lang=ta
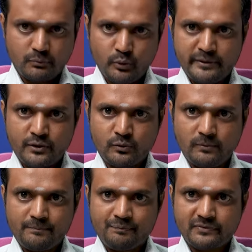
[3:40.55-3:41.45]

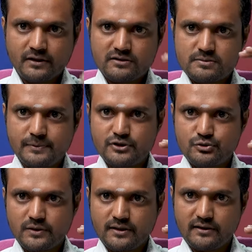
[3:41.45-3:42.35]
பூமியும்
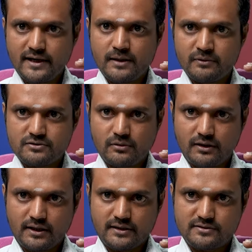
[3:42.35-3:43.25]
ஸ்பிரிச்சுவல் ரெல்ம்னு
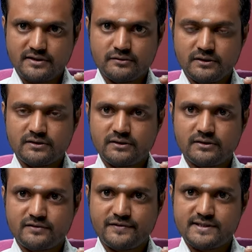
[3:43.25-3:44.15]
சொல்கிறாங்களே ஸோ இது வந்து
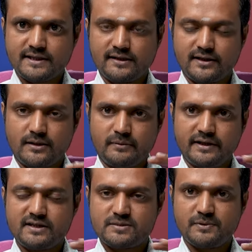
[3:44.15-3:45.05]
ஃபிசிக்கல் ரெல்மு
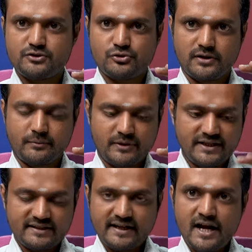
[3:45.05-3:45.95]
இங்கே ஸ்பிரிச்சுவல் ரெல்ம்
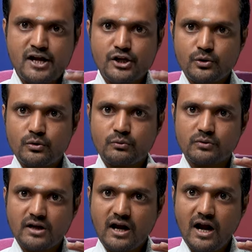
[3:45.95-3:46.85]
இது ரெண்டுக்கும்
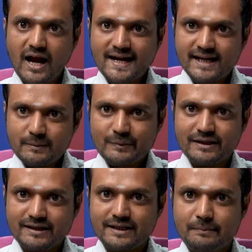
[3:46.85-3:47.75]
கனெக்ட்
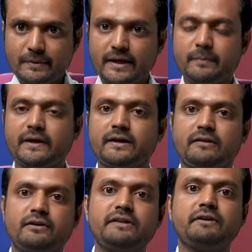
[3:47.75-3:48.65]
பண்ணுறது எப்படி
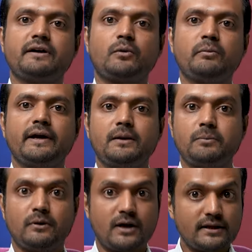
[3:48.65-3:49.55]
அப்படிங்கிறது வந்து இவங்க ரொம்ப
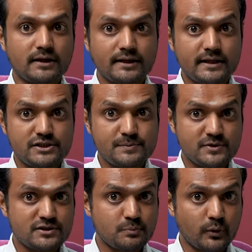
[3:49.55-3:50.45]
ஹெல்ப் பண்ணுவாங்க அதனால தான்
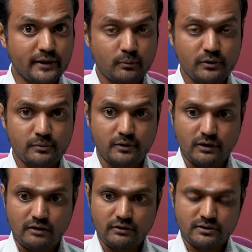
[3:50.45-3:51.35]
இஜிப்ஷியன்ஸ் பூனை ரொம்ப இது
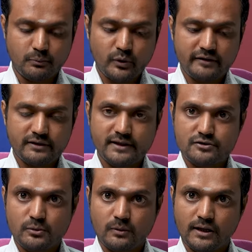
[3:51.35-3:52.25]
பண்ணுவாங்க அவங்க இந்த பூனை வந்து
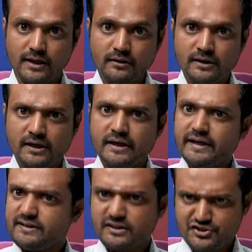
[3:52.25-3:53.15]
என்ன சொல்லுவாங்கன்னா
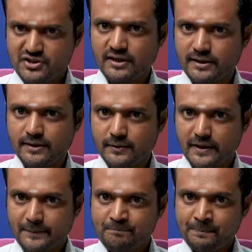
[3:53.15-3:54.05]
இது கிறிஸ்டியானிட்டிலையும்
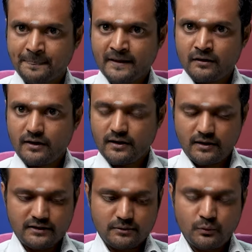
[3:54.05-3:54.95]

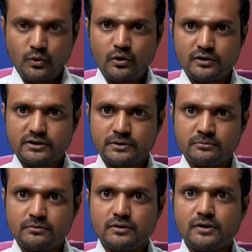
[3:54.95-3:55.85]
இருக்குது இந்த
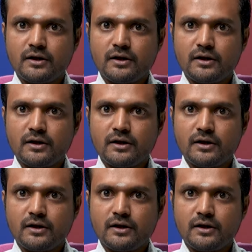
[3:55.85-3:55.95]
பூலோகத்தையும்